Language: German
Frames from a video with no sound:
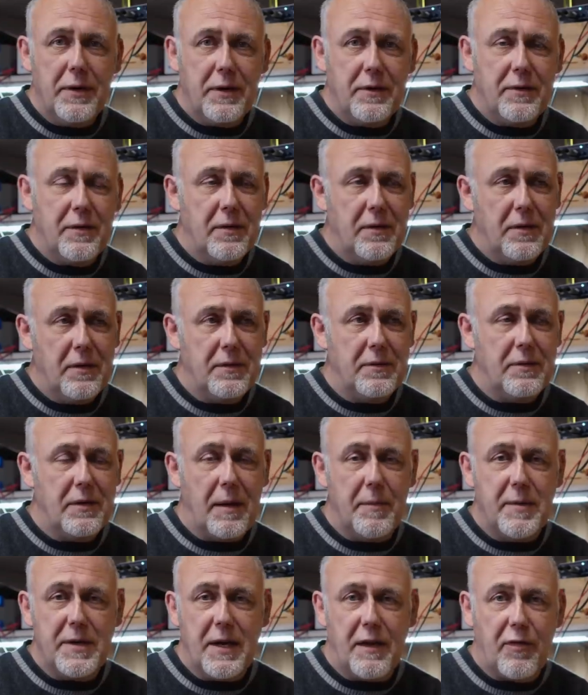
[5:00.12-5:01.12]
äh,
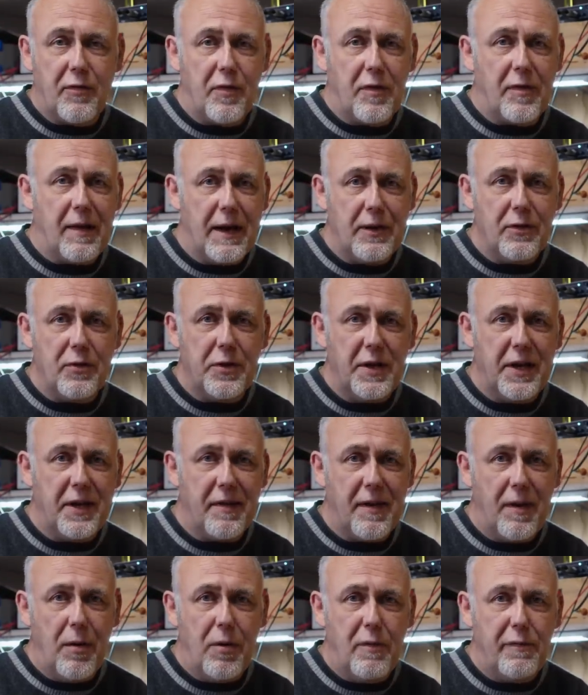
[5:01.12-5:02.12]
damit jetzt zurzeit noch
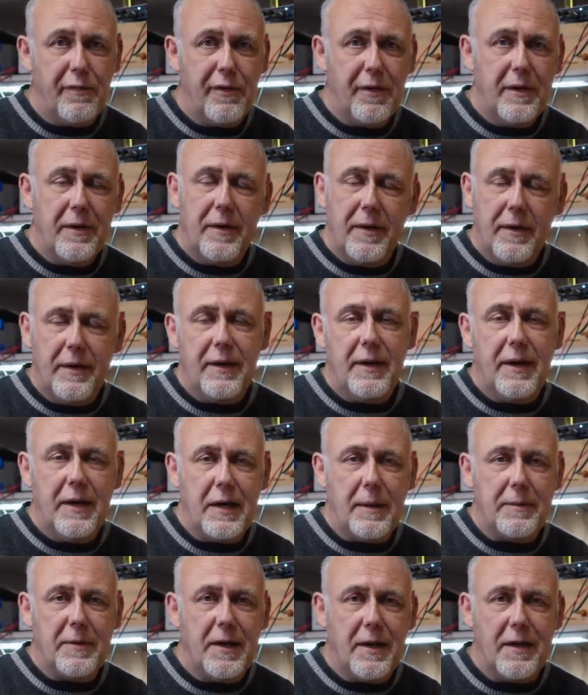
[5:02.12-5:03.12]
nichts auf.
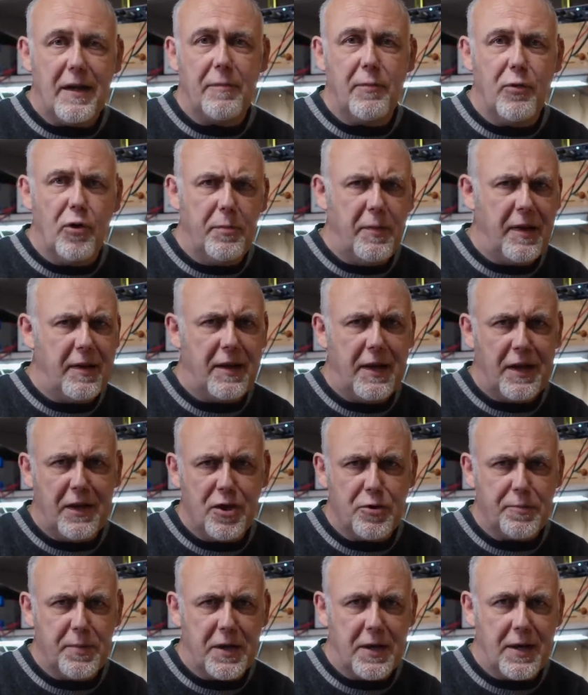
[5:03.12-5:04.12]
Ich habe den jetzt erstmal noch
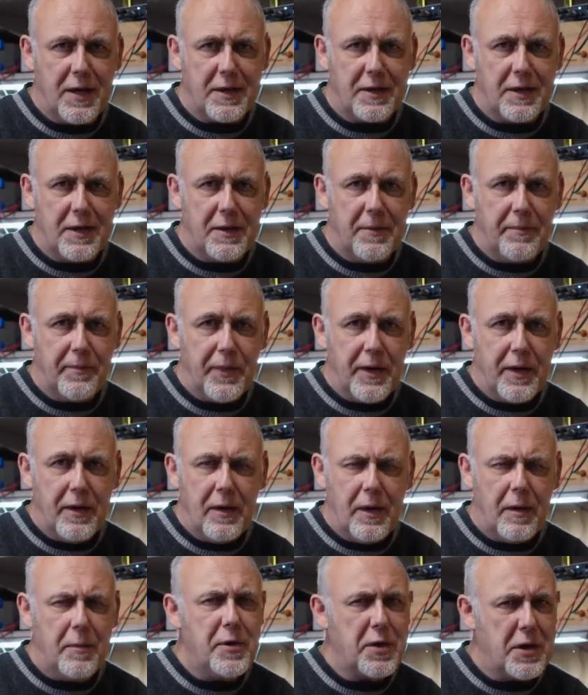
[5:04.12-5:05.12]
messtechnisch betrachtet.
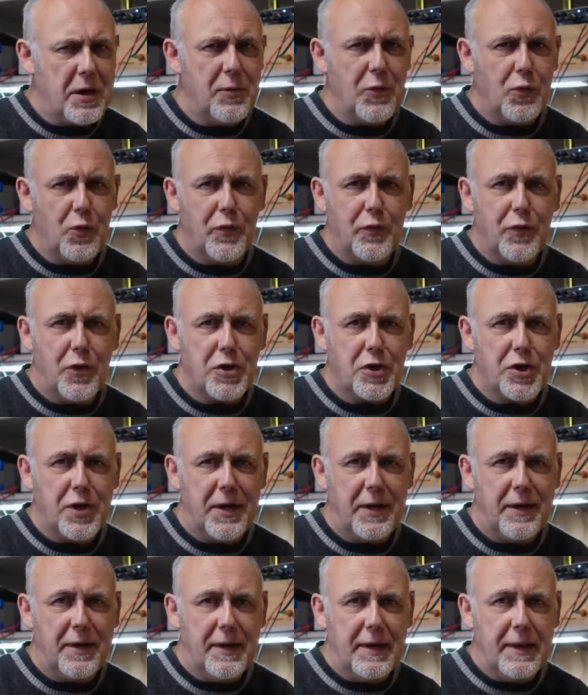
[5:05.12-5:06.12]
Aber ich kann mir gut
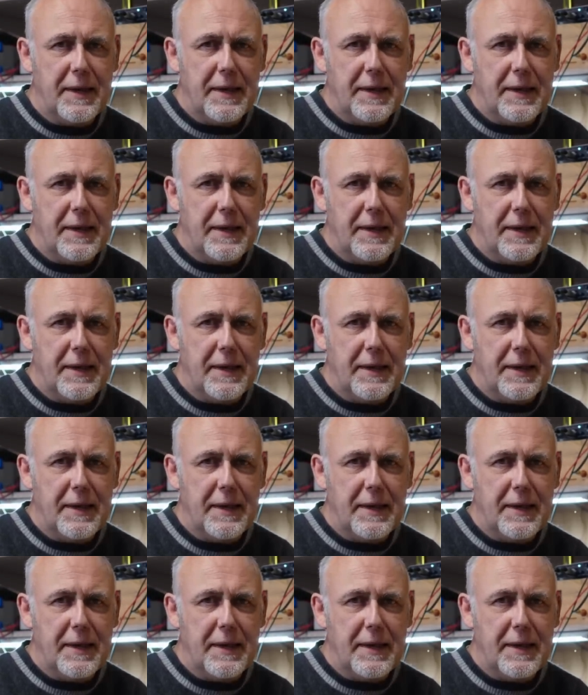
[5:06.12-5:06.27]
vorstellen,